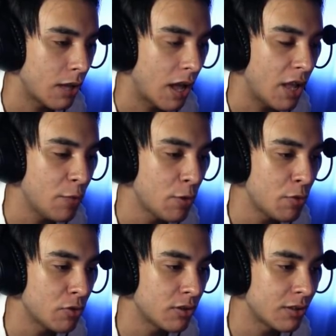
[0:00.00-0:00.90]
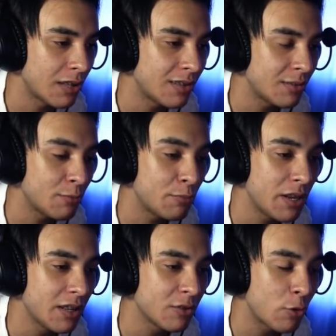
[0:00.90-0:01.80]
Aí, meu amigo, você tá de
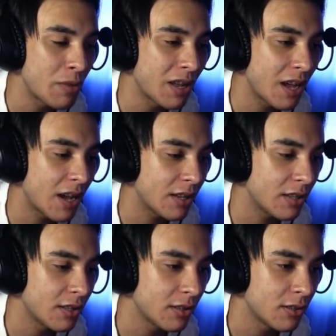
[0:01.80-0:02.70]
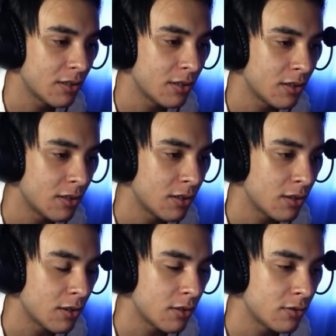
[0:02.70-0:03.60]
brinques com a minha cara, né?
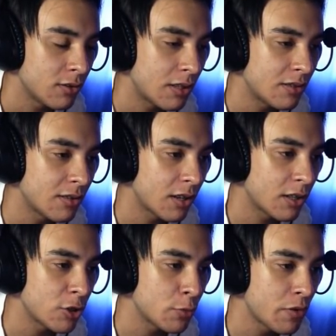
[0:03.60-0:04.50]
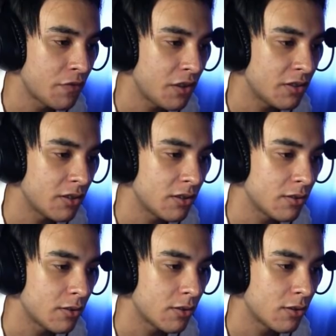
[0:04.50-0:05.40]
Tá de sacanagem com a minha face, né?
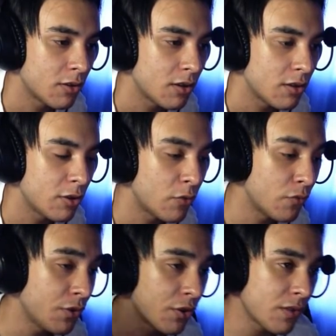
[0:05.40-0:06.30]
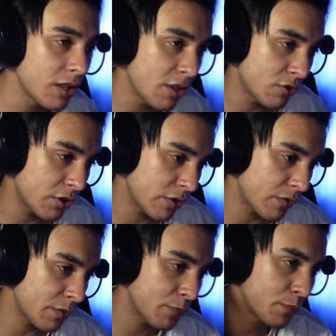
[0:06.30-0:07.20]
Então, vamos ver no que vai dar isso ainda,
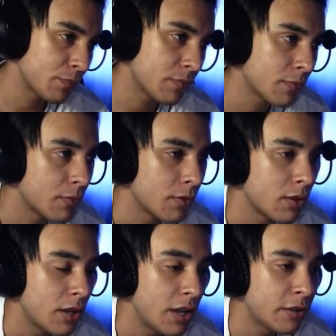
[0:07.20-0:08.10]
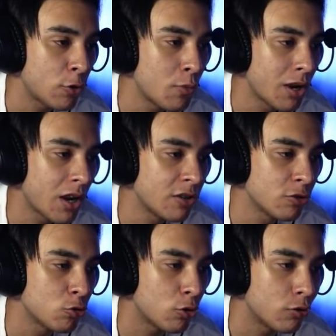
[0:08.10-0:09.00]
velho. Ele tá com uma
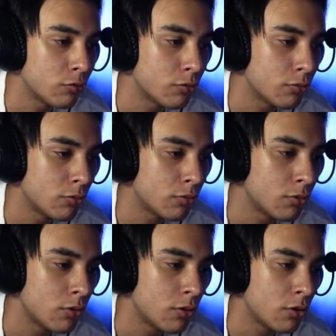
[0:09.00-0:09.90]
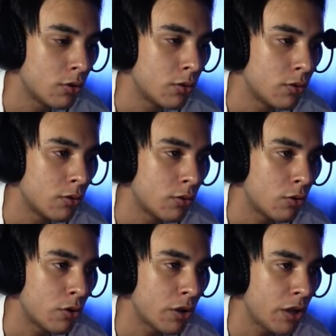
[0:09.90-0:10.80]
carta só.
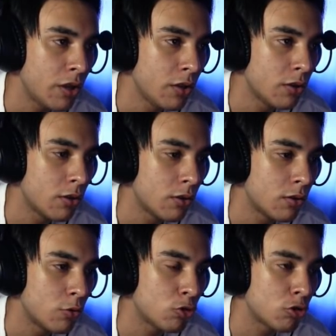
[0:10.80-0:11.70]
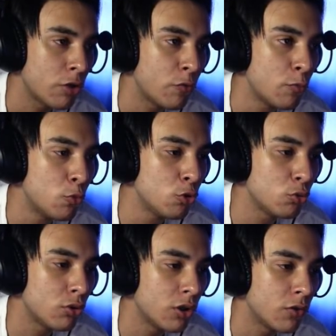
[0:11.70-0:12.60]
Ok. Nossa, levou
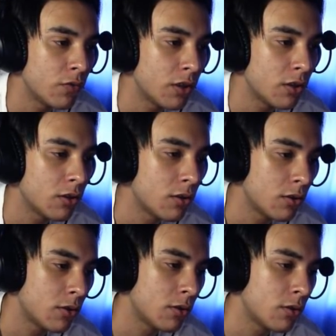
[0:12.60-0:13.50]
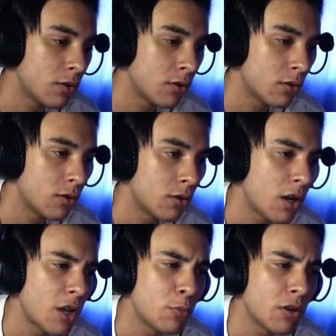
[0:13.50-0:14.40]
muito dano, velho.
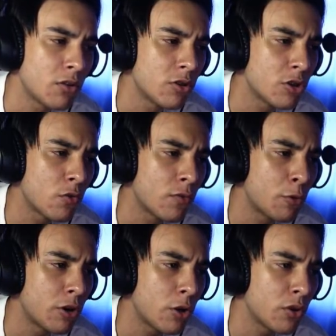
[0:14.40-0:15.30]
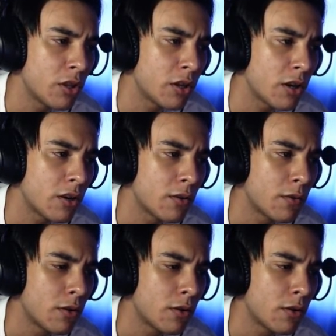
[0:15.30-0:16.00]
Ai, tomara que tu seja cova mortal aqui, cara.